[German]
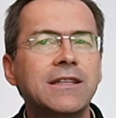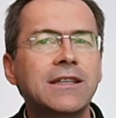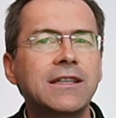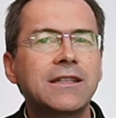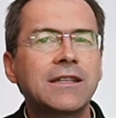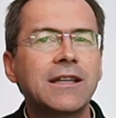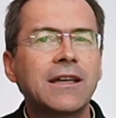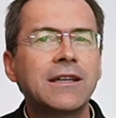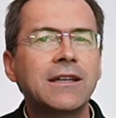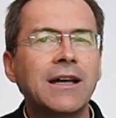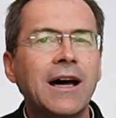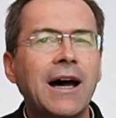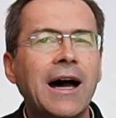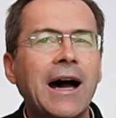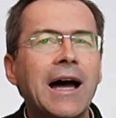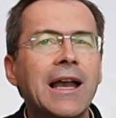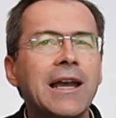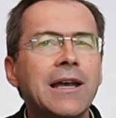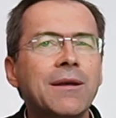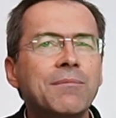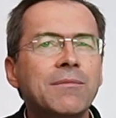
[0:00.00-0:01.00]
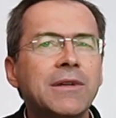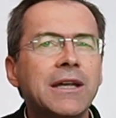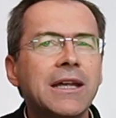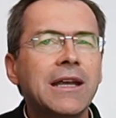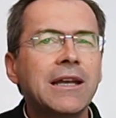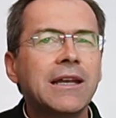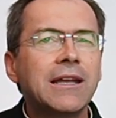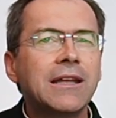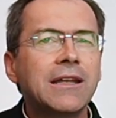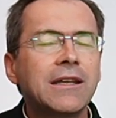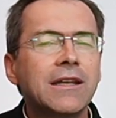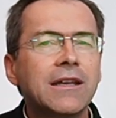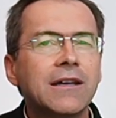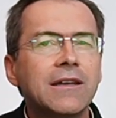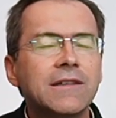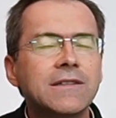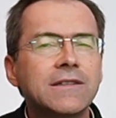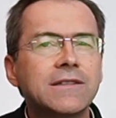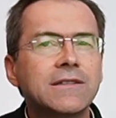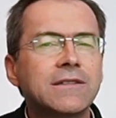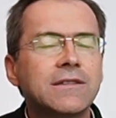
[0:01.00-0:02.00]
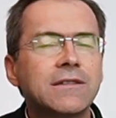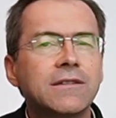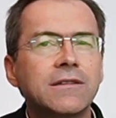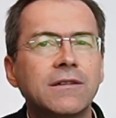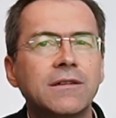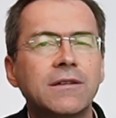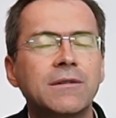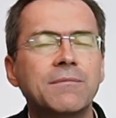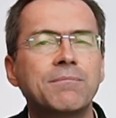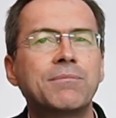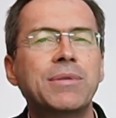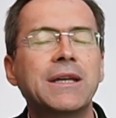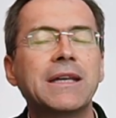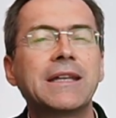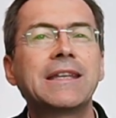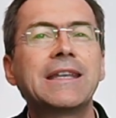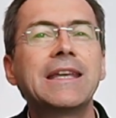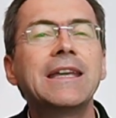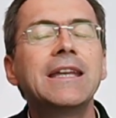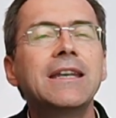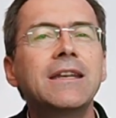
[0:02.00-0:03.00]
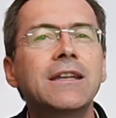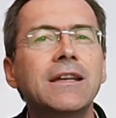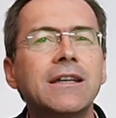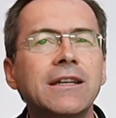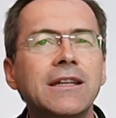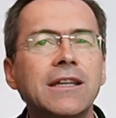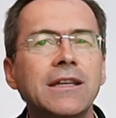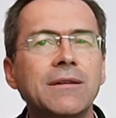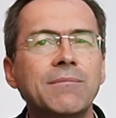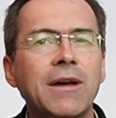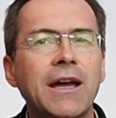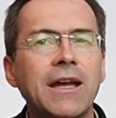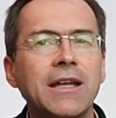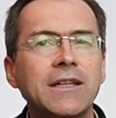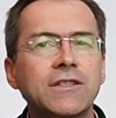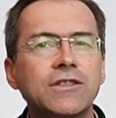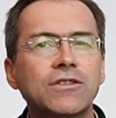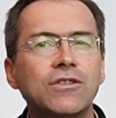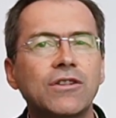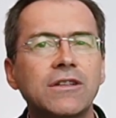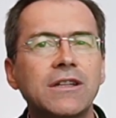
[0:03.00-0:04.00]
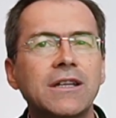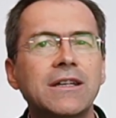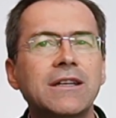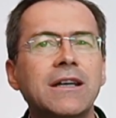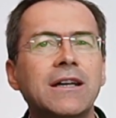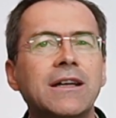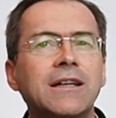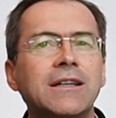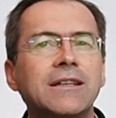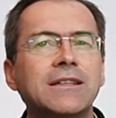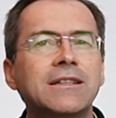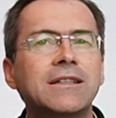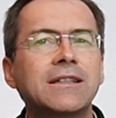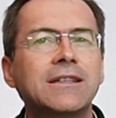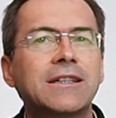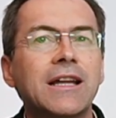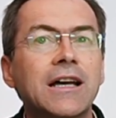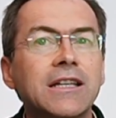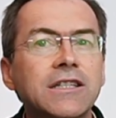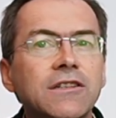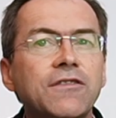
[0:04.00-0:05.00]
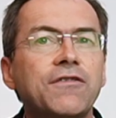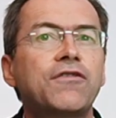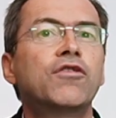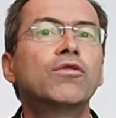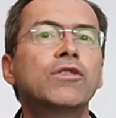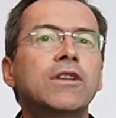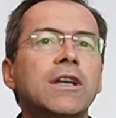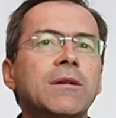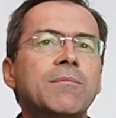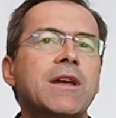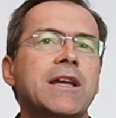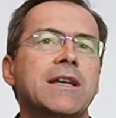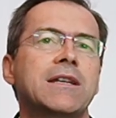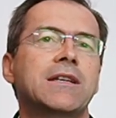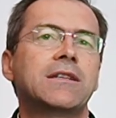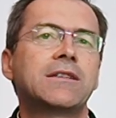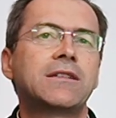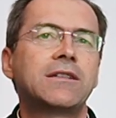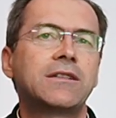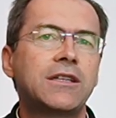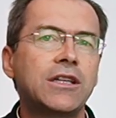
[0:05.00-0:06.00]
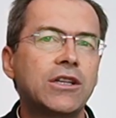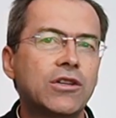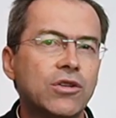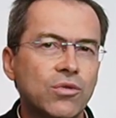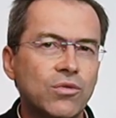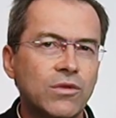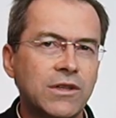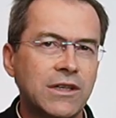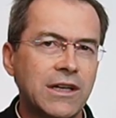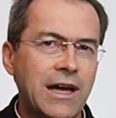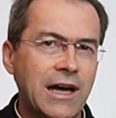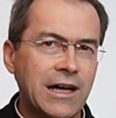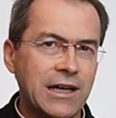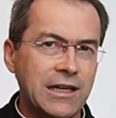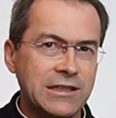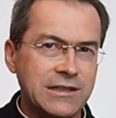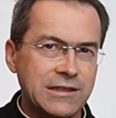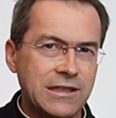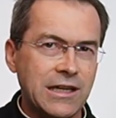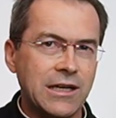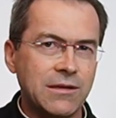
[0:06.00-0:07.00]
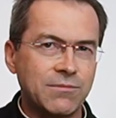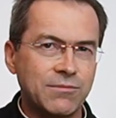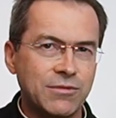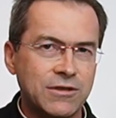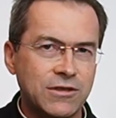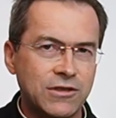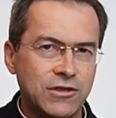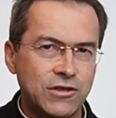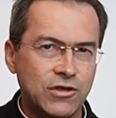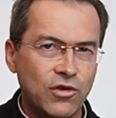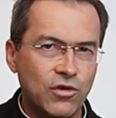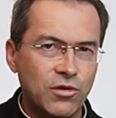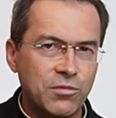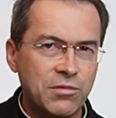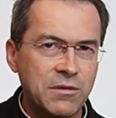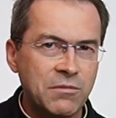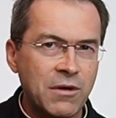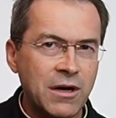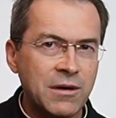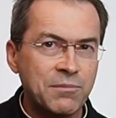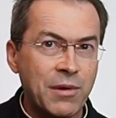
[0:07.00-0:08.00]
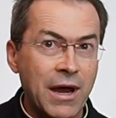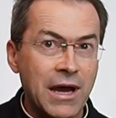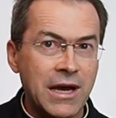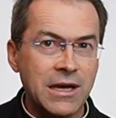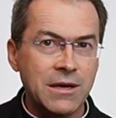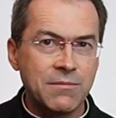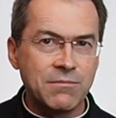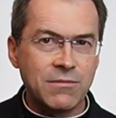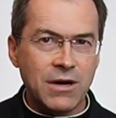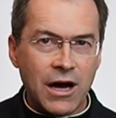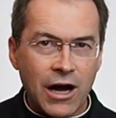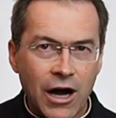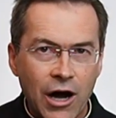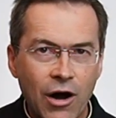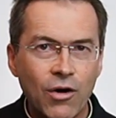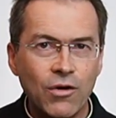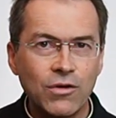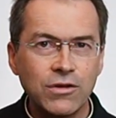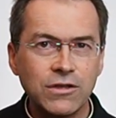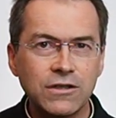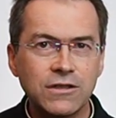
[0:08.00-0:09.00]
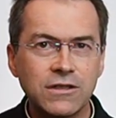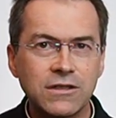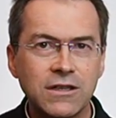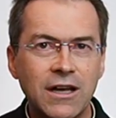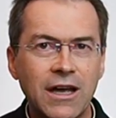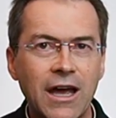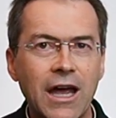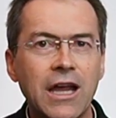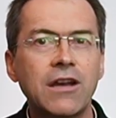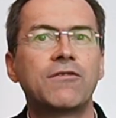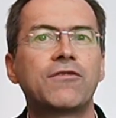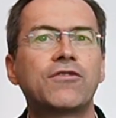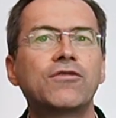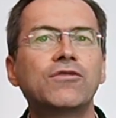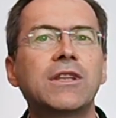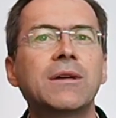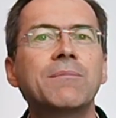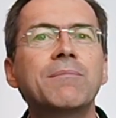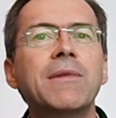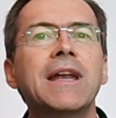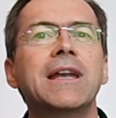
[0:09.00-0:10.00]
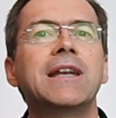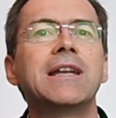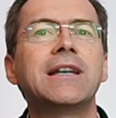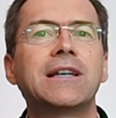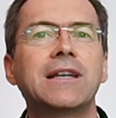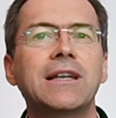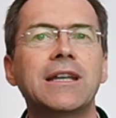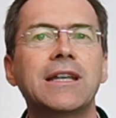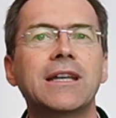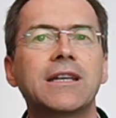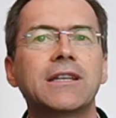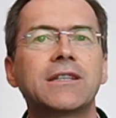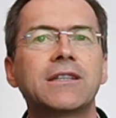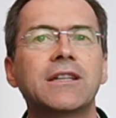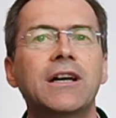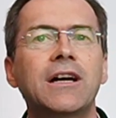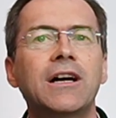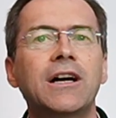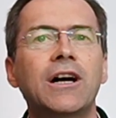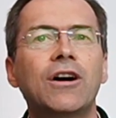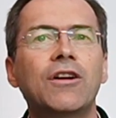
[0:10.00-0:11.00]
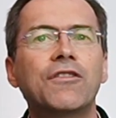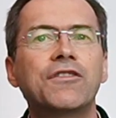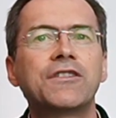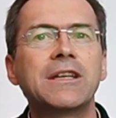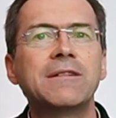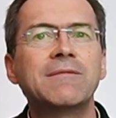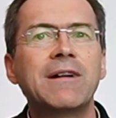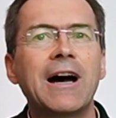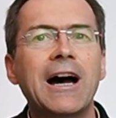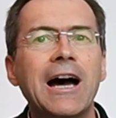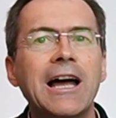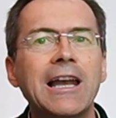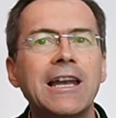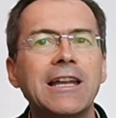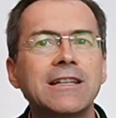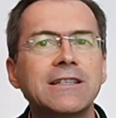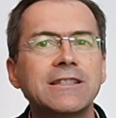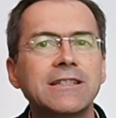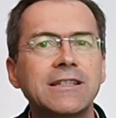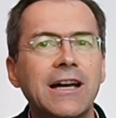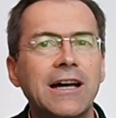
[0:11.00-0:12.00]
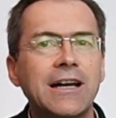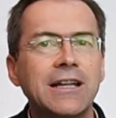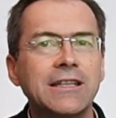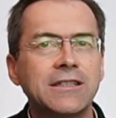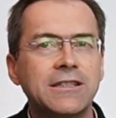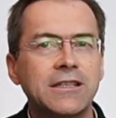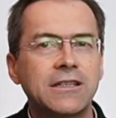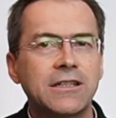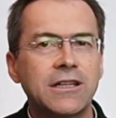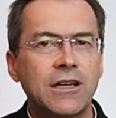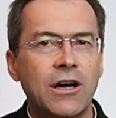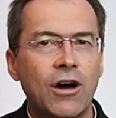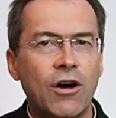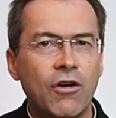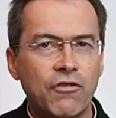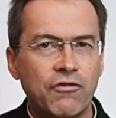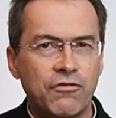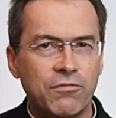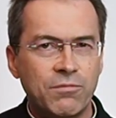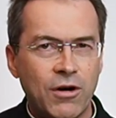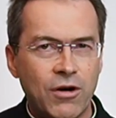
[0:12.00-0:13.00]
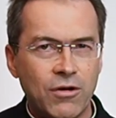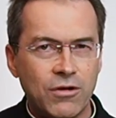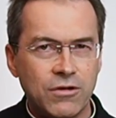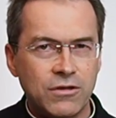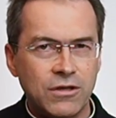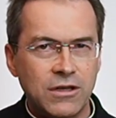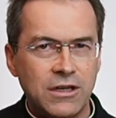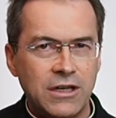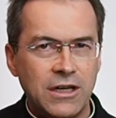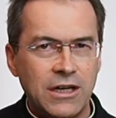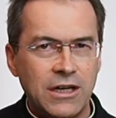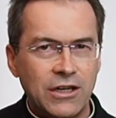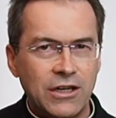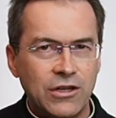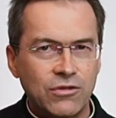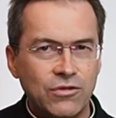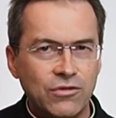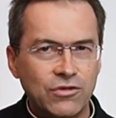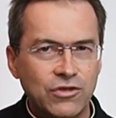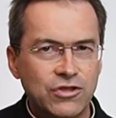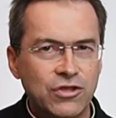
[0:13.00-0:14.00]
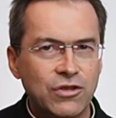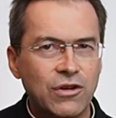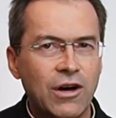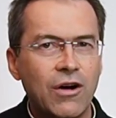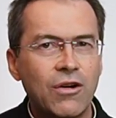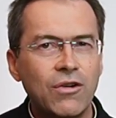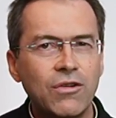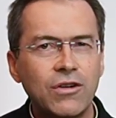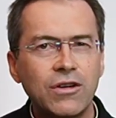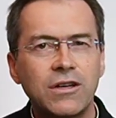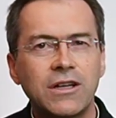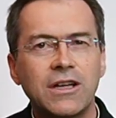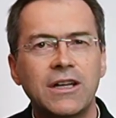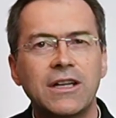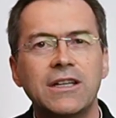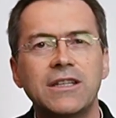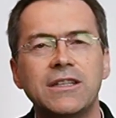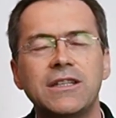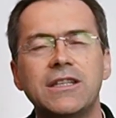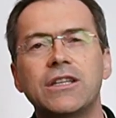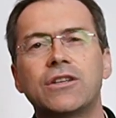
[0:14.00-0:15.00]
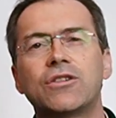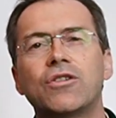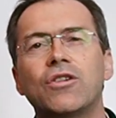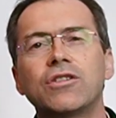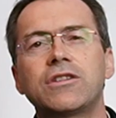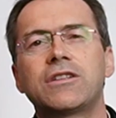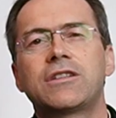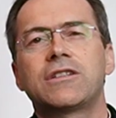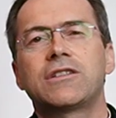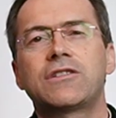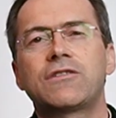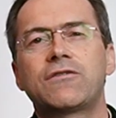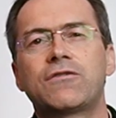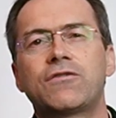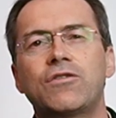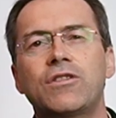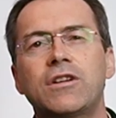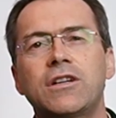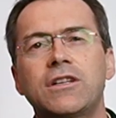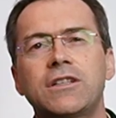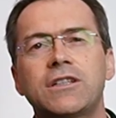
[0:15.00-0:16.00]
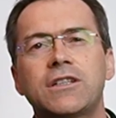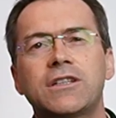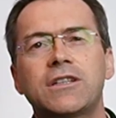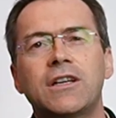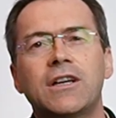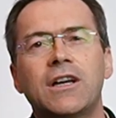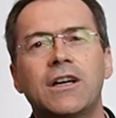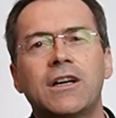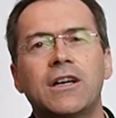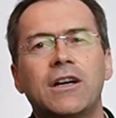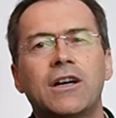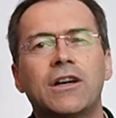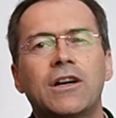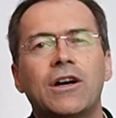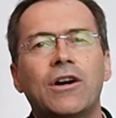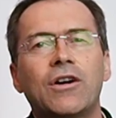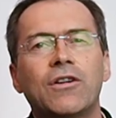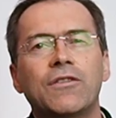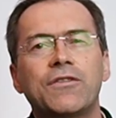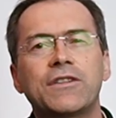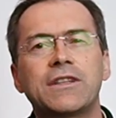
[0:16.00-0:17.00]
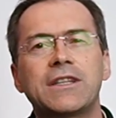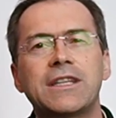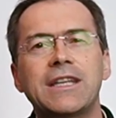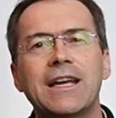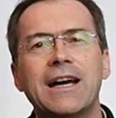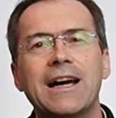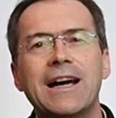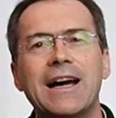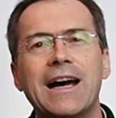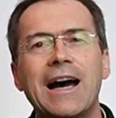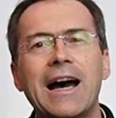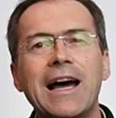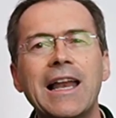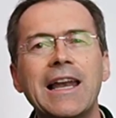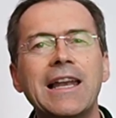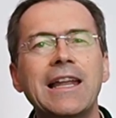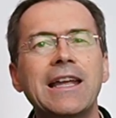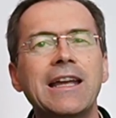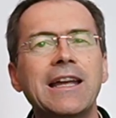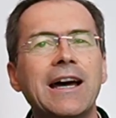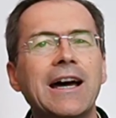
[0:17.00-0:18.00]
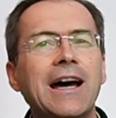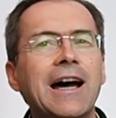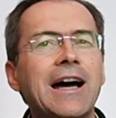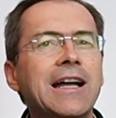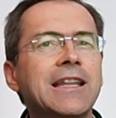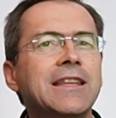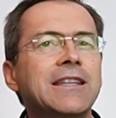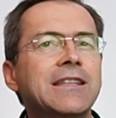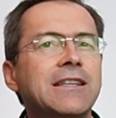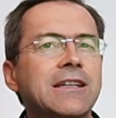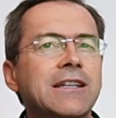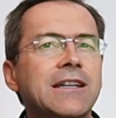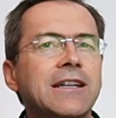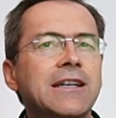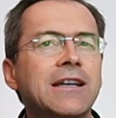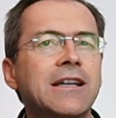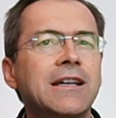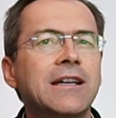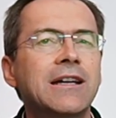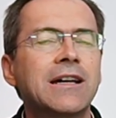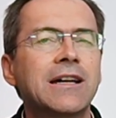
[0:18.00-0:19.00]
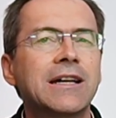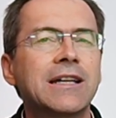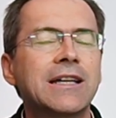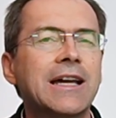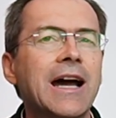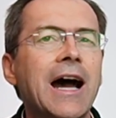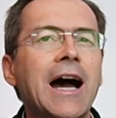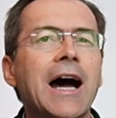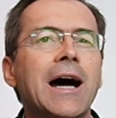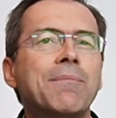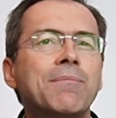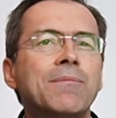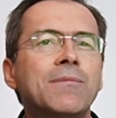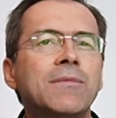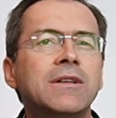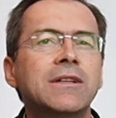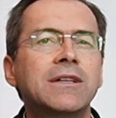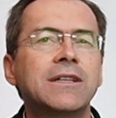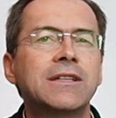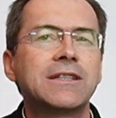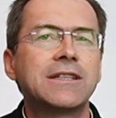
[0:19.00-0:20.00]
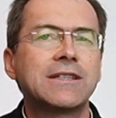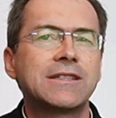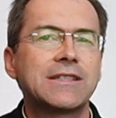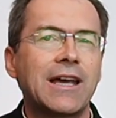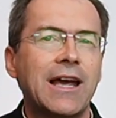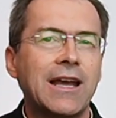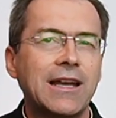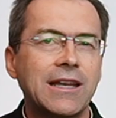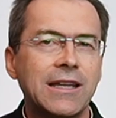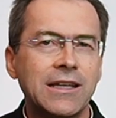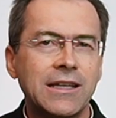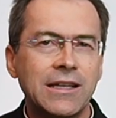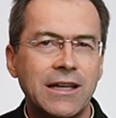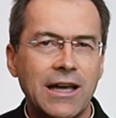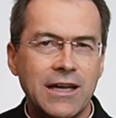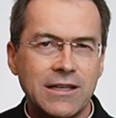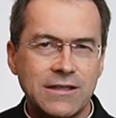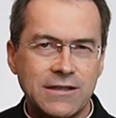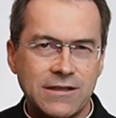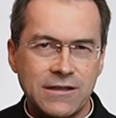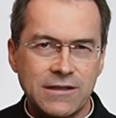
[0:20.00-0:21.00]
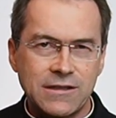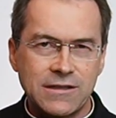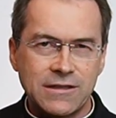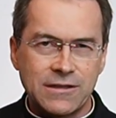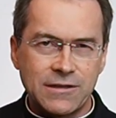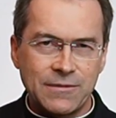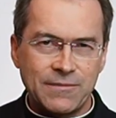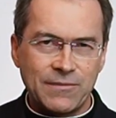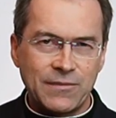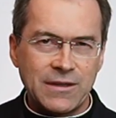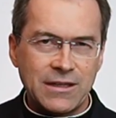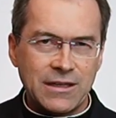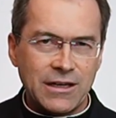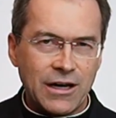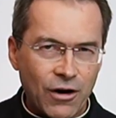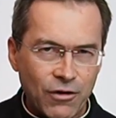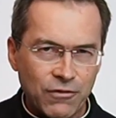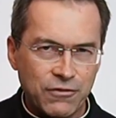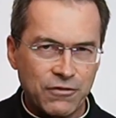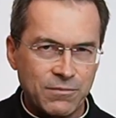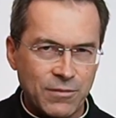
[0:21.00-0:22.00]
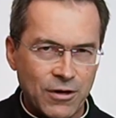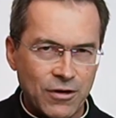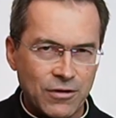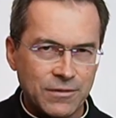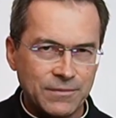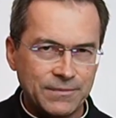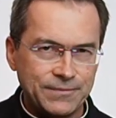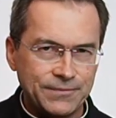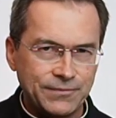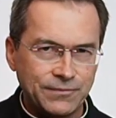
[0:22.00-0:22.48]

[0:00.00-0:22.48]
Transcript: nicht ein allmähliches Beginnen gemeint, sondern das Fundament, die Grundlage selbst. So wie man bei einem Haus ein Fundament legt, auf dem alles andere aufbaut. Und so auch die Gottesfurcht, auf der alle anderen Gaben des Heiligen Geistes aufbauen.